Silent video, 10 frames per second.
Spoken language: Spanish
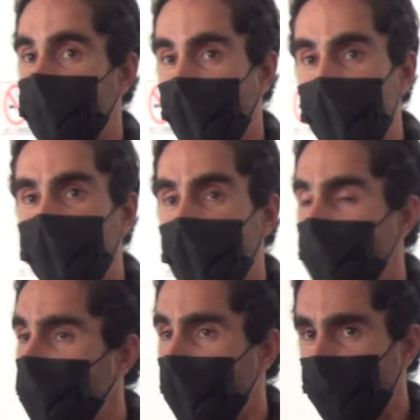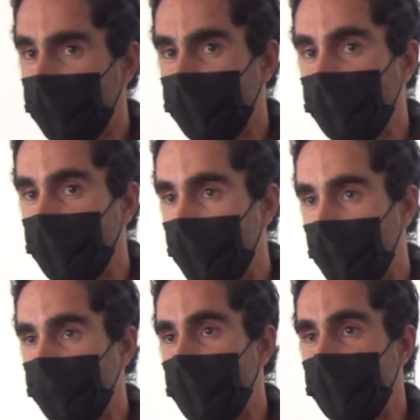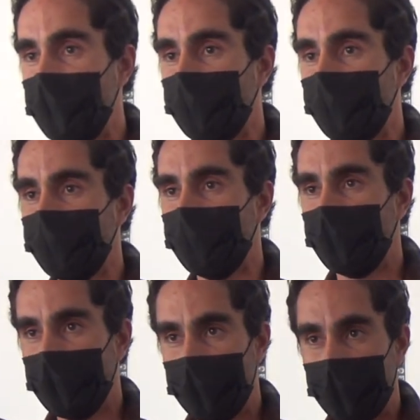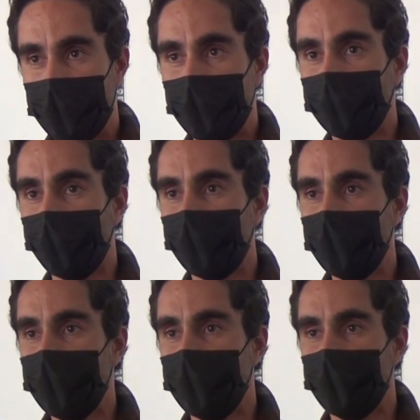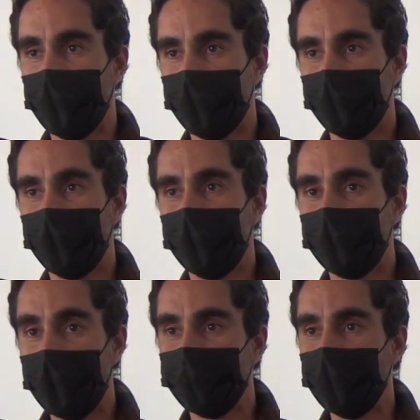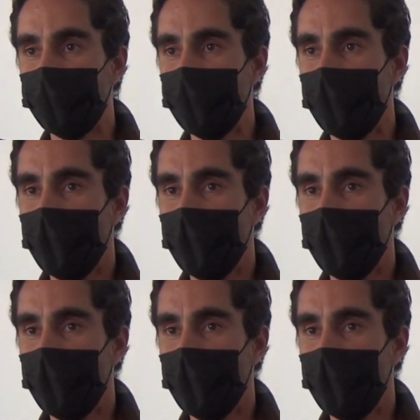eh, tenemos, vamos a empezar con cuatro elementos y el director de, de tránsito.